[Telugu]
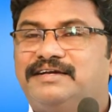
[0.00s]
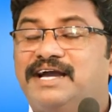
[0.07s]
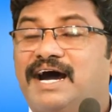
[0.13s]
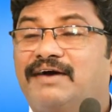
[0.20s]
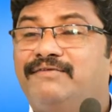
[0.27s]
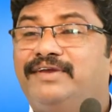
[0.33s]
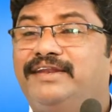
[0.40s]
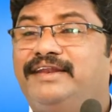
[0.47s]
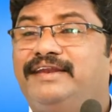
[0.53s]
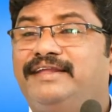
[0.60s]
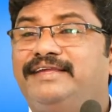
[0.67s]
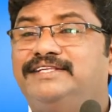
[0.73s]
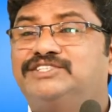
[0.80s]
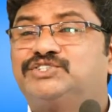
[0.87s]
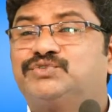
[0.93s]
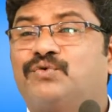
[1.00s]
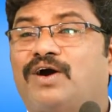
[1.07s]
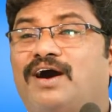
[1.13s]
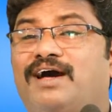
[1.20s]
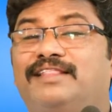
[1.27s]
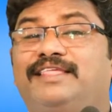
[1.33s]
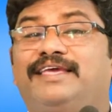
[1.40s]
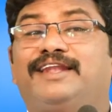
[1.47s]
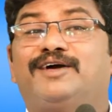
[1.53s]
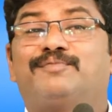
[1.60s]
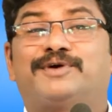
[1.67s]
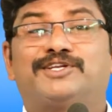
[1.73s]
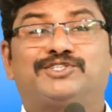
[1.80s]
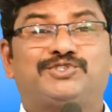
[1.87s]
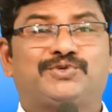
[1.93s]
గవిని
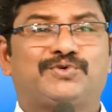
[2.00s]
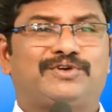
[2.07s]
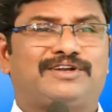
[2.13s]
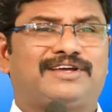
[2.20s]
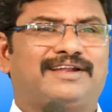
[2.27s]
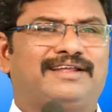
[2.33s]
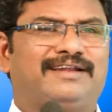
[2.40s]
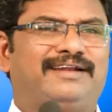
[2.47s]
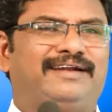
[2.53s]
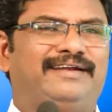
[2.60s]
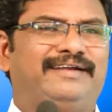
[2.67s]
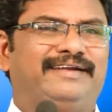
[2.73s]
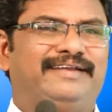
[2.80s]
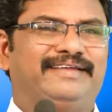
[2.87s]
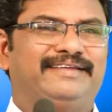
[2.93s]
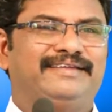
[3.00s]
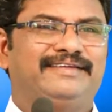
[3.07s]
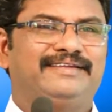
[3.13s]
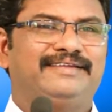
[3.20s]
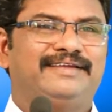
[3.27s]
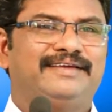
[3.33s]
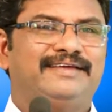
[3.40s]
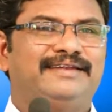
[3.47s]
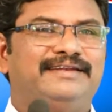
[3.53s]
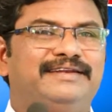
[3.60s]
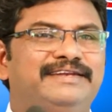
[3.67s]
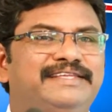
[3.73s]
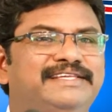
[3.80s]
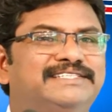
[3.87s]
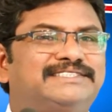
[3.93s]
స్వాధీనపరుచుకుంటారన్నాడండి
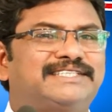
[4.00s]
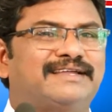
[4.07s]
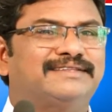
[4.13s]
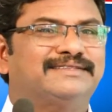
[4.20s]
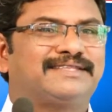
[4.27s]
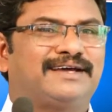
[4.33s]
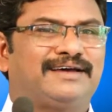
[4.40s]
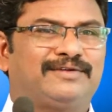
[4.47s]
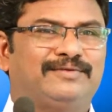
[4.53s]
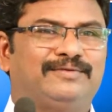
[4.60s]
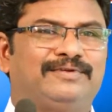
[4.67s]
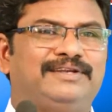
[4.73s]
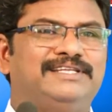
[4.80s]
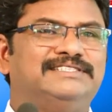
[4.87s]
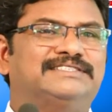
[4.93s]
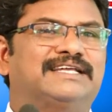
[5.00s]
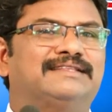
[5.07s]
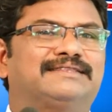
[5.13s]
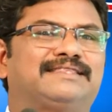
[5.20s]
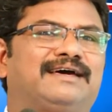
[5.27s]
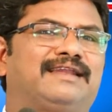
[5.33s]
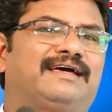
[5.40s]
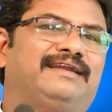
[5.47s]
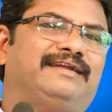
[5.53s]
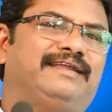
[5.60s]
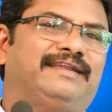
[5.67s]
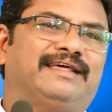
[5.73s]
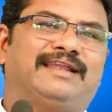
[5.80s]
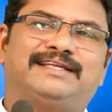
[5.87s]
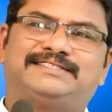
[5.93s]
నీ సంతానం నీ సంతానాన్ని
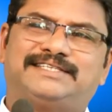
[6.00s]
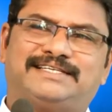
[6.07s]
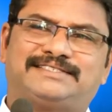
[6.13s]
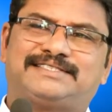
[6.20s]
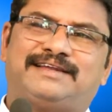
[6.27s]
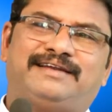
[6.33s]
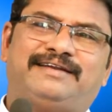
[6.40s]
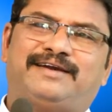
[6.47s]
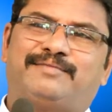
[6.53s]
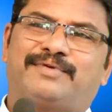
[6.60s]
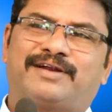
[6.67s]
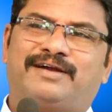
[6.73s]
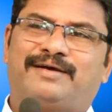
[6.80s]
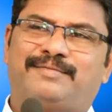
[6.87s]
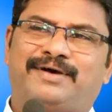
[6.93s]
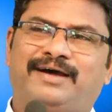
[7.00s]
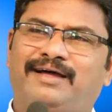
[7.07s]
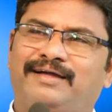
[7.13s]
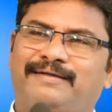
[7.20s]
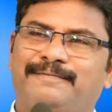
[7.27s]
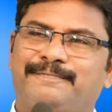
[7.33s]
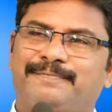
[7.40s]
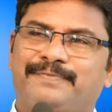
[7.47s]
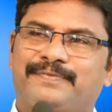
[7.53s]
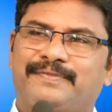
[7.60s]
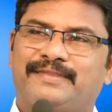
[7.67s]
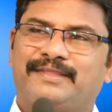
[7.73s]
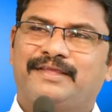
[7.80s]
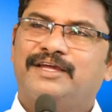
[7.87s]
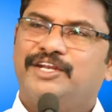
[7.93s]
నేను ఎలా చేస్తానంటే అబ్రహామా
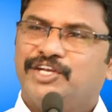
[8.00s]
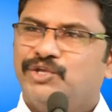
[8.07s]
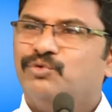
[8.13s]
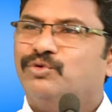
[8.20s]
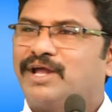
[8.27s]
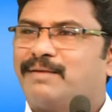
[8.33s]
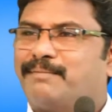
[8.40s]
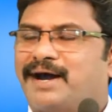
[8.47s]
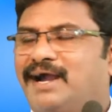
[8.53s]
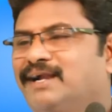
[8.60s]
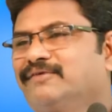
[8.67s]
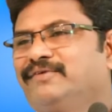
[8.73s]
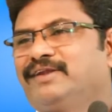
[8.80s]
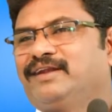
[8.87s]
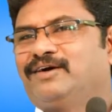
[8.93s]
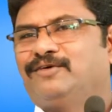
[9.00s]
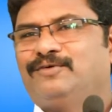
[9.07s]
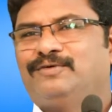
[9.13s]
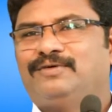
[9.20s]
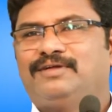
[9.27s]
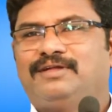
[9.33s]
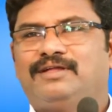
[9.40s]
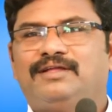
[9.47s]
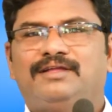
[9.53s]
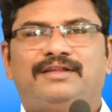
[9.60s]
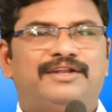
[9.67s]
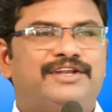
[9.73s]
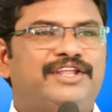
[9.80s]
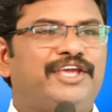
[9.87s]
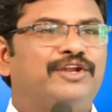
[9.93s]
నీవు నా మాట విన్నావు
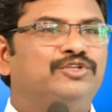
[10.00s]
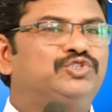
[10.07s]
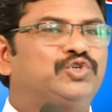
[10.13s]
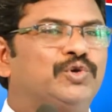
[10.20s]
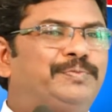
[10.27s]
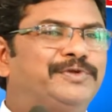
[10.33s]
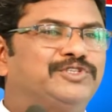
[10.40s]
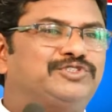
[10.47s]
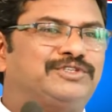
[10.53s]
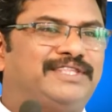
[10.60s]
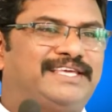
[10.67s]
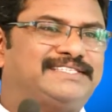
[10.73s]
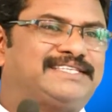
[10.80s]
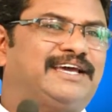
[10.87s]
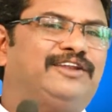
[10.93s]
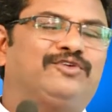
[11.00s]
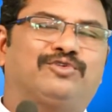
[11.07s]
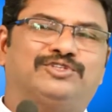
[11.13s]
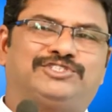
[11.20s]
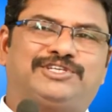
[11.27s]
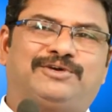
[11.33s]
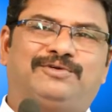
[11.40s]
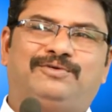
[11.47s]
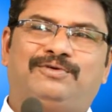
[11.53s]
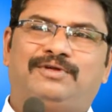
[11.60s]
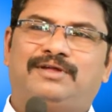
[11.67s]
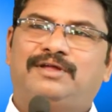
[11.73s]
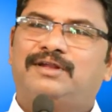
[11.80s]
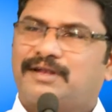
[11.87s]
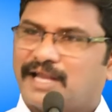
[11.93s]
నేను చూపించు దేశానికి వచ్చావు
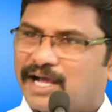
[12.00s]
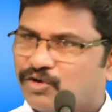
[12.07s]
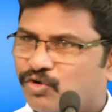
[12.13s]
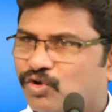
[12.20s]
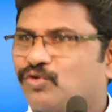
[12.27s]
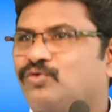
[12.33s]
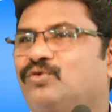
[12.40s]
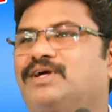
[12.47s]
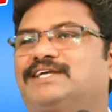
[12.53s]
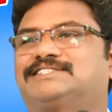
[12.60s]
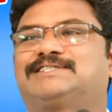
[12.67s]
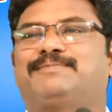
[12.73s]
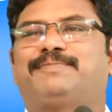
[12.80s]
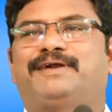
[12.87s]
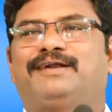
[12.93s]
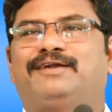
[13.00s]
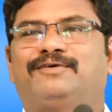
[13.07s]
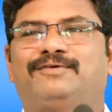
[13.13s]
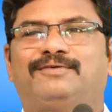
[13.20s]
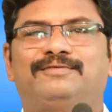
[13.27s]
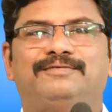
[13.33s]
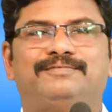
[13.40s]
నా కొరకు కష్టపడ్డావు